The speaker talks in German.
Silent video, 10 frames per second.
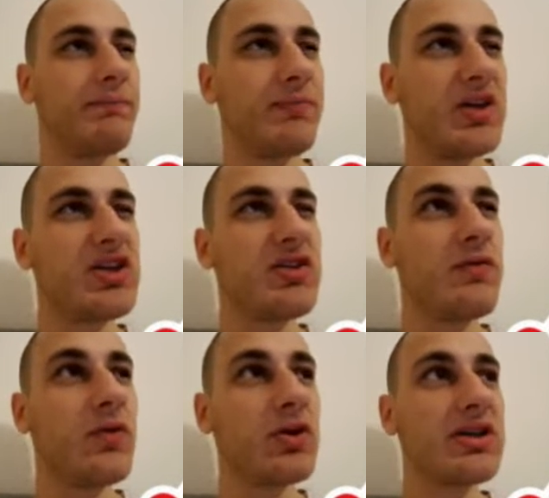Ich
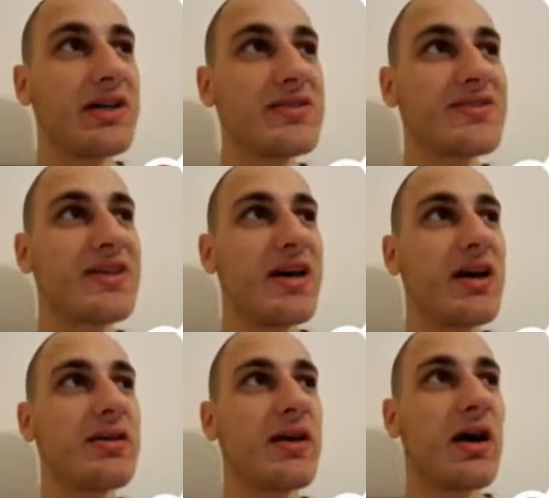würde ganz
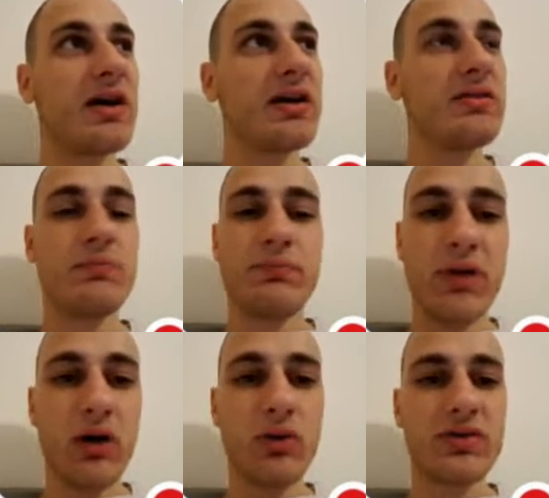gern ein
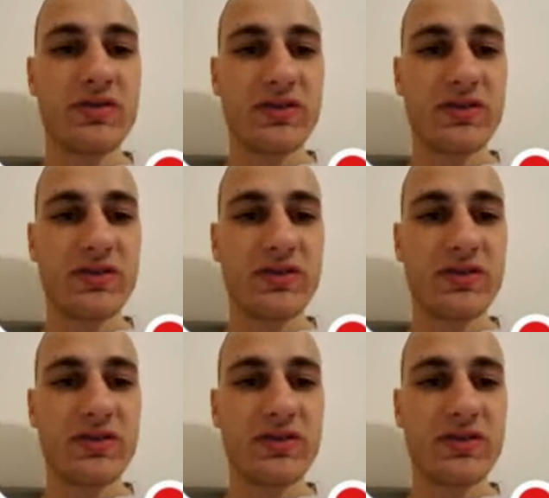blaues